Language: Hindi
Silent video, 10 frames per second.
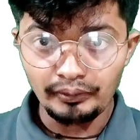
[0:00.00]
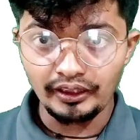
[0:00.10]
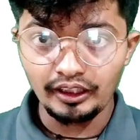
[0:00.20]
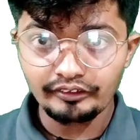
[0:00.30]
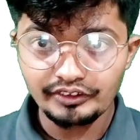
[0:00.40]

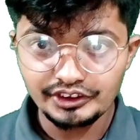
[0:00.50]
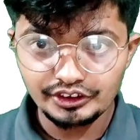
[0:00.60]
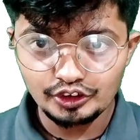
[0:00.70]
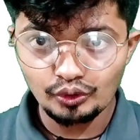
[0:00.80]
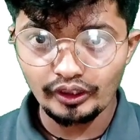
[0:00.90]
पहला
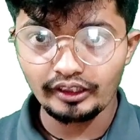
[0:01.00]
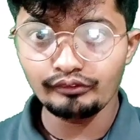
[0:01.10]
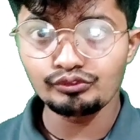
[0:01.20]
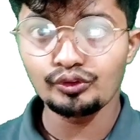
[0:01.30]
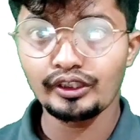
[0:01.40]
क्वेश्चन जो
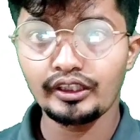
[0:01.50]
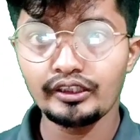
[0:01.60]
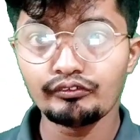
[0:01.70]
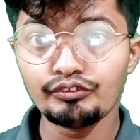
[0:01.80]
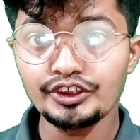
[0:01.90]
है वो है
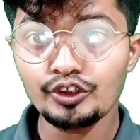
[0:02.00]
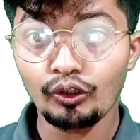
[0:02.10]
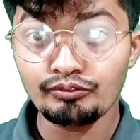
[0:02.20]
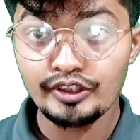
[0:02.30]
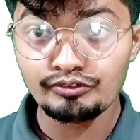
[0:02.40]
विच
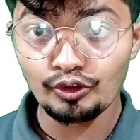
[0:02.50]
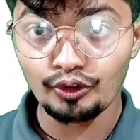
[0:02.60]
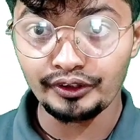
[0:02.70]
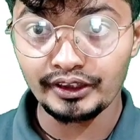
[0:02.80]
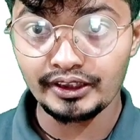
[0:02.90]
ऑफ द
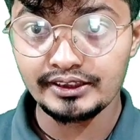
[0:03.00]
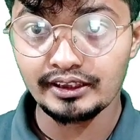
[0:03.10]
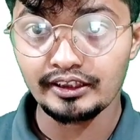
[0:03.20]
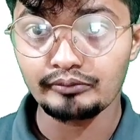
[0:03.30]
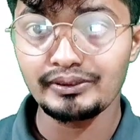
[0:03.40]
फॉलोइंग इज
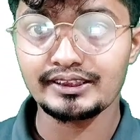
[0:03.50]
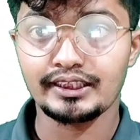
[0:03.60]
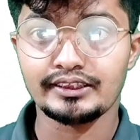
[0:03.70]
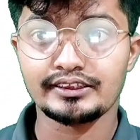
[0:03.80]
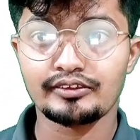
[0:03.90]

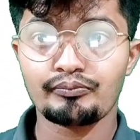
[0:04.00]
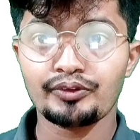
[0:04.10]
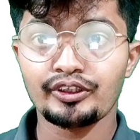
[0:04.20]
हर्बिसाइड्स